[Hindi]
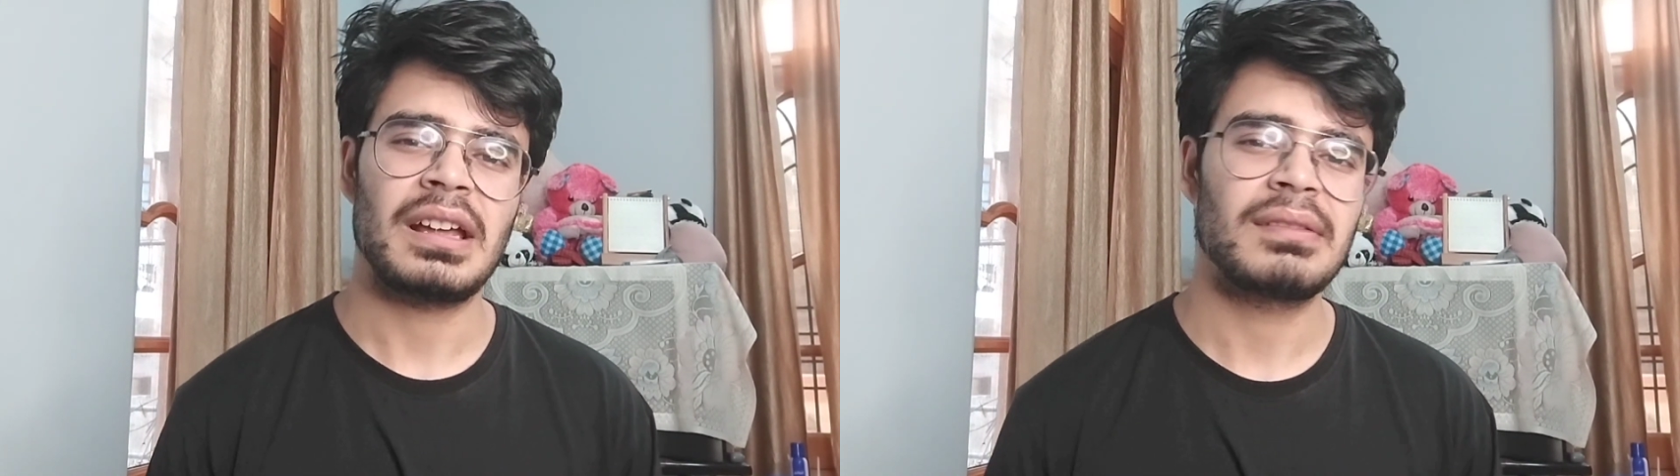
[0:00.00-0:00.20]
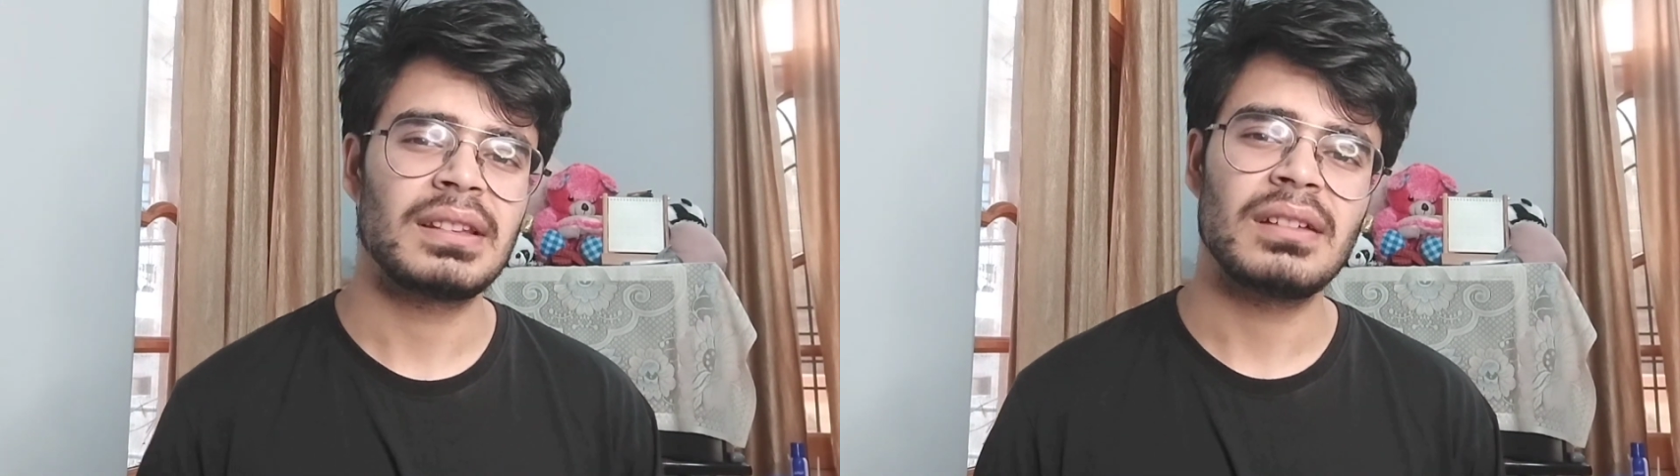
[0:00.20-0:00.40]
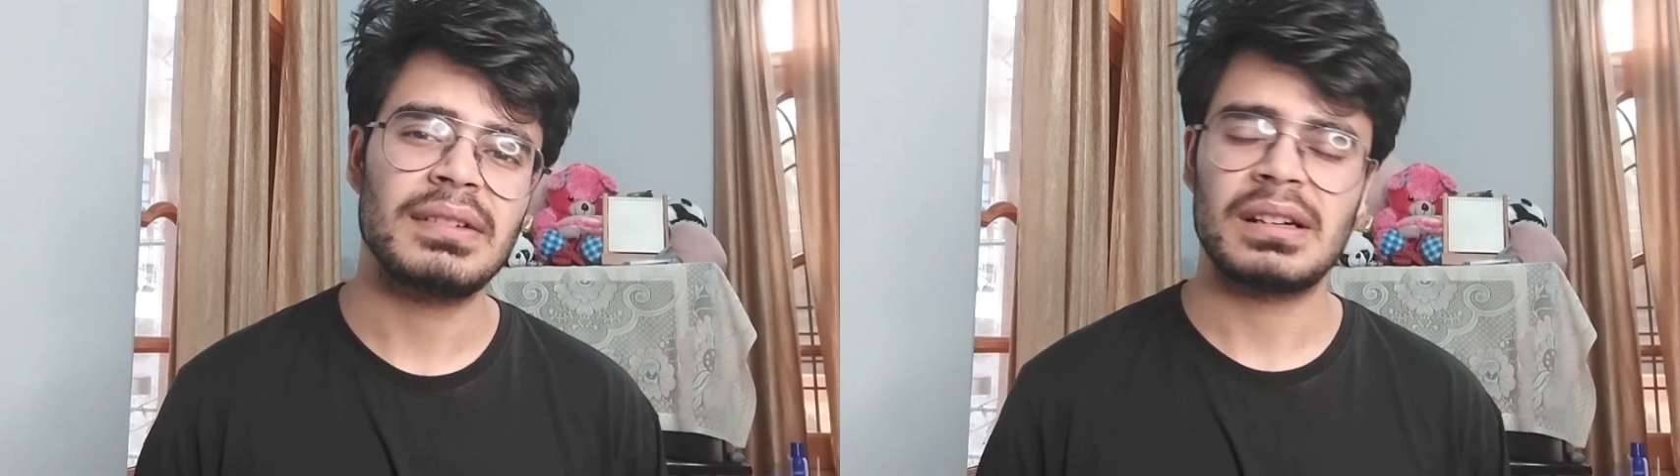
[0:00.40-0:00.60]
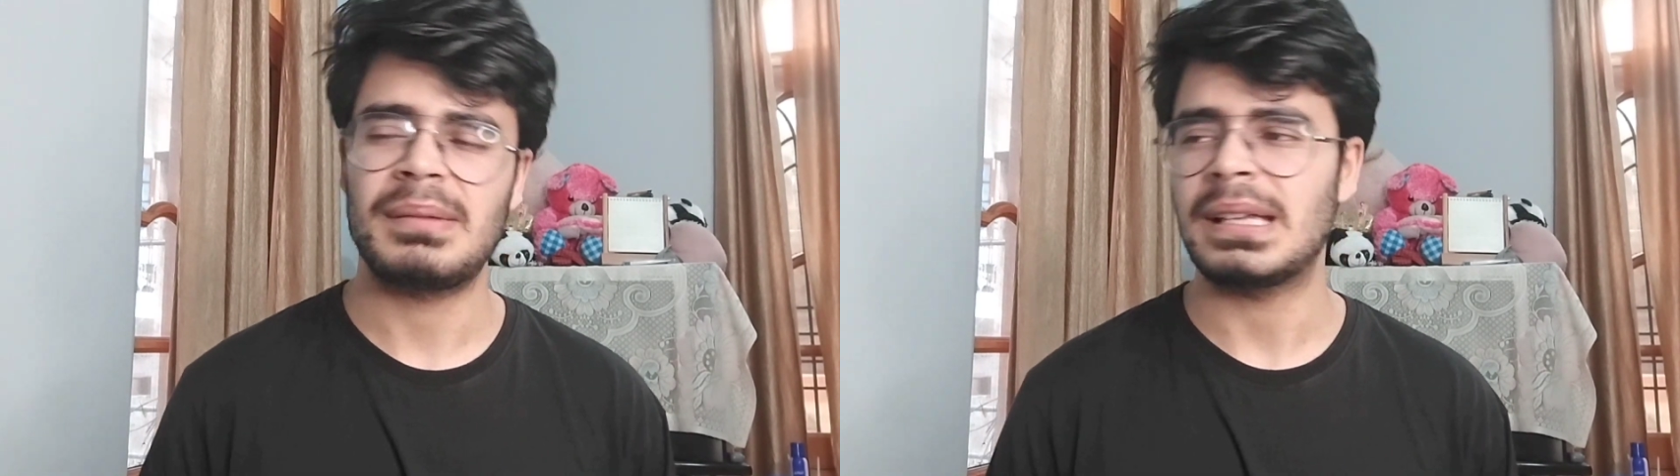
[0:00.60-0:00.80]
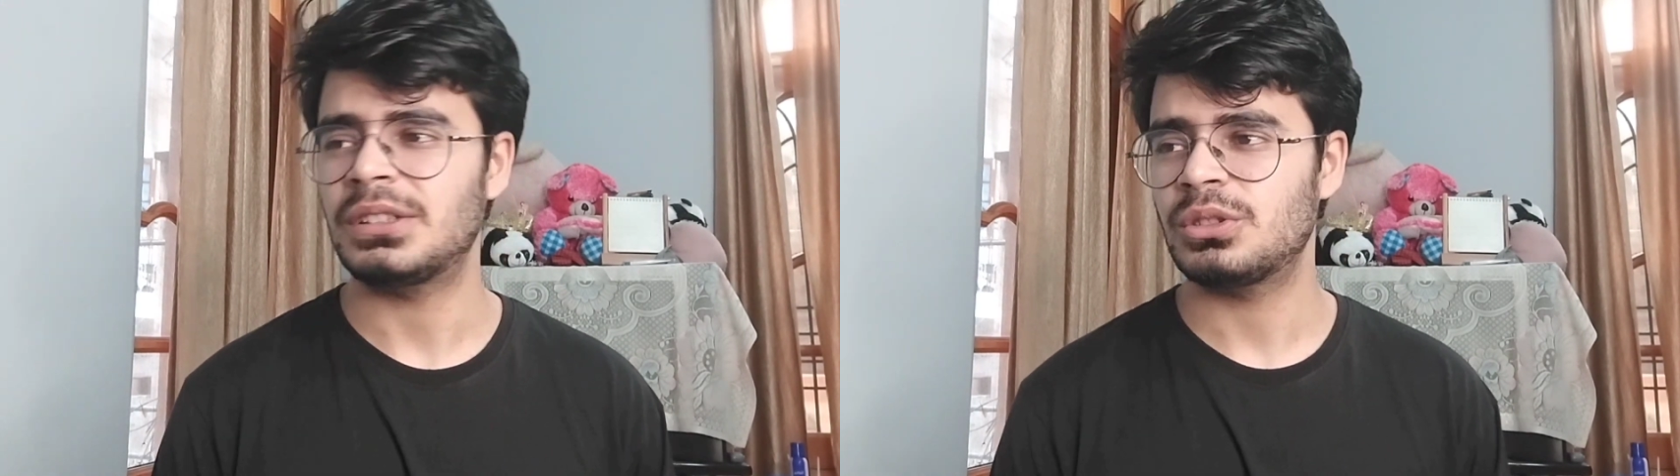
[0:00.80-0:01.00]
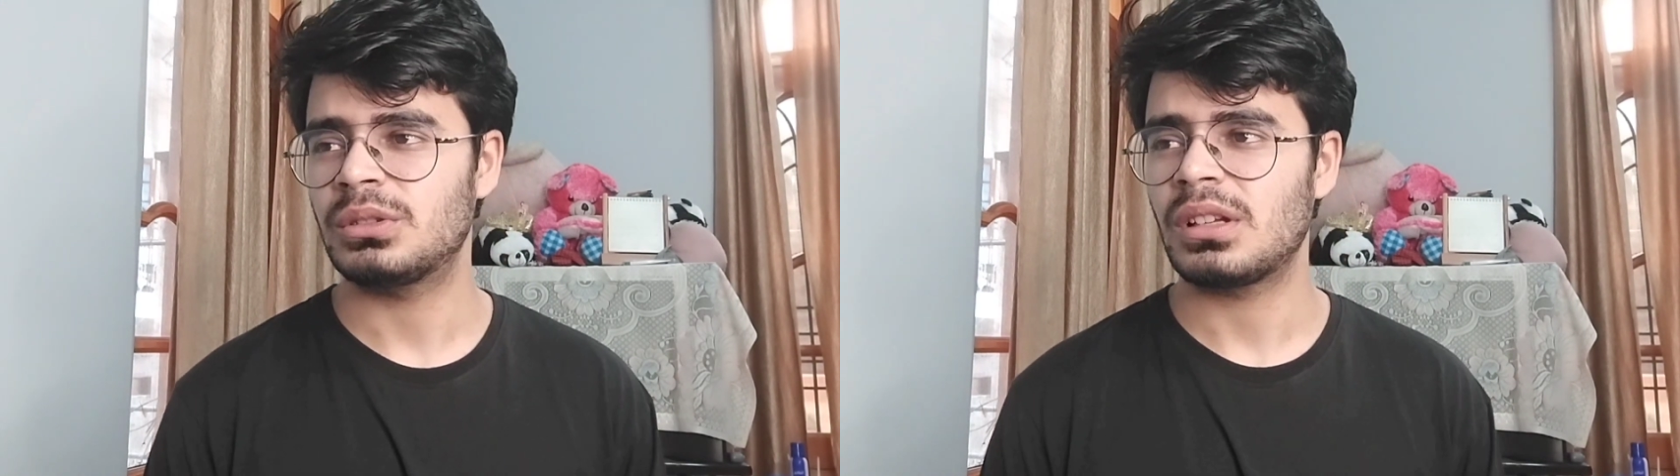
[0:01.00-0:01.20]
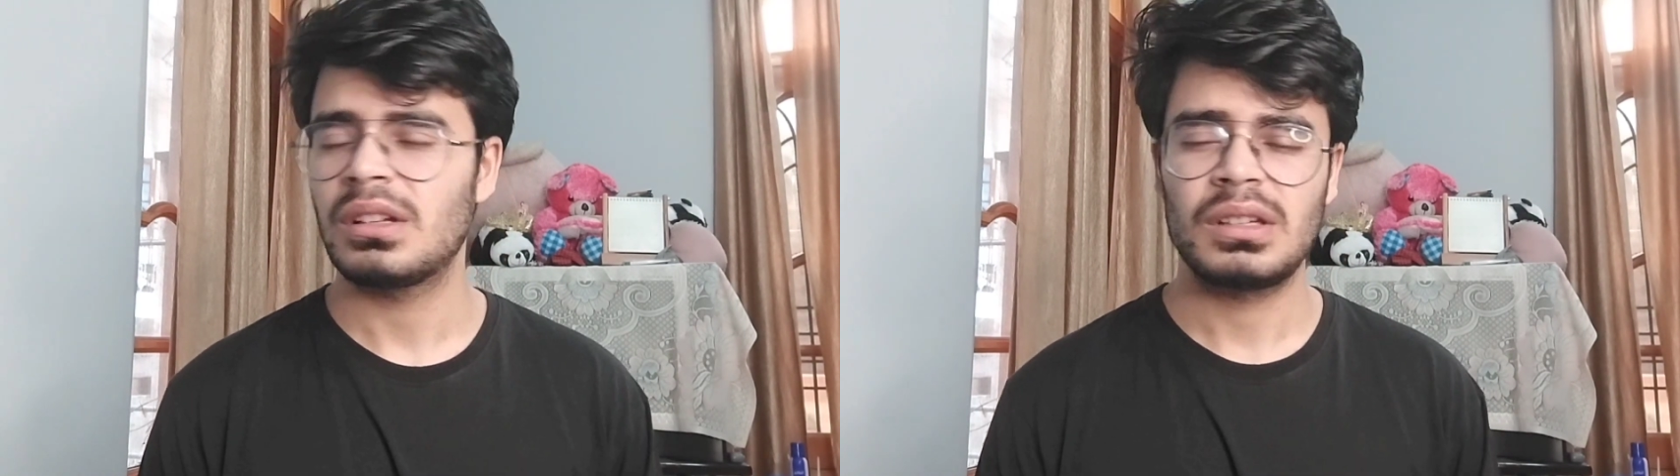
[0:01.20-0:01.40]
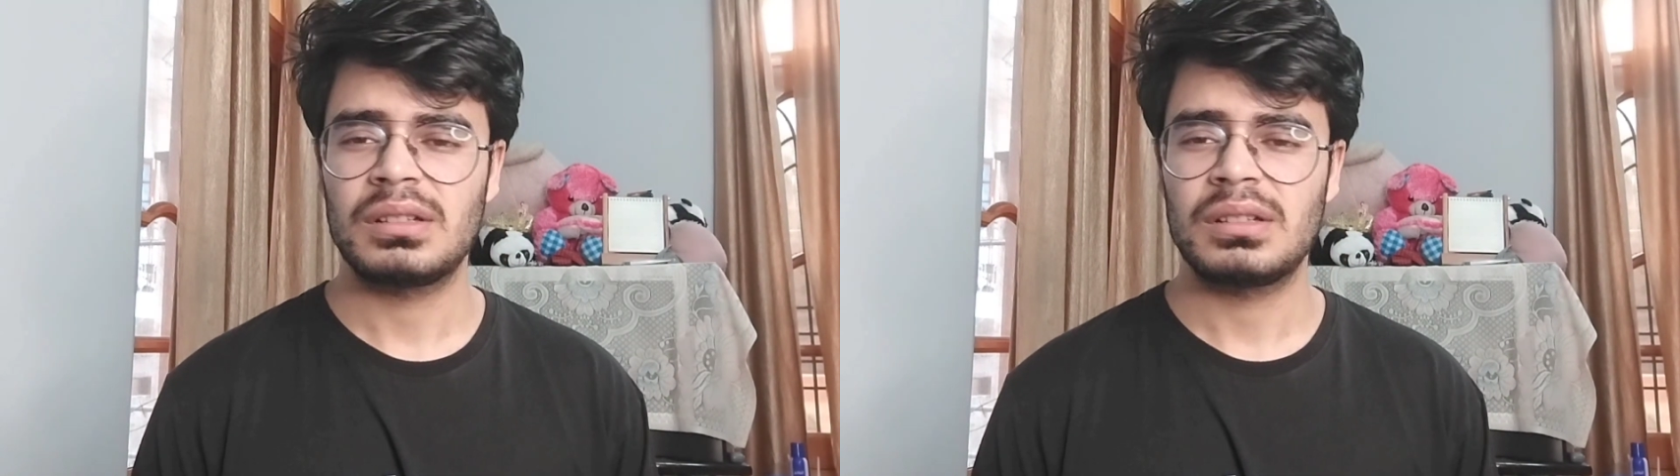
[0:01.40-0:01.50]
यार वद द फक वैनचोद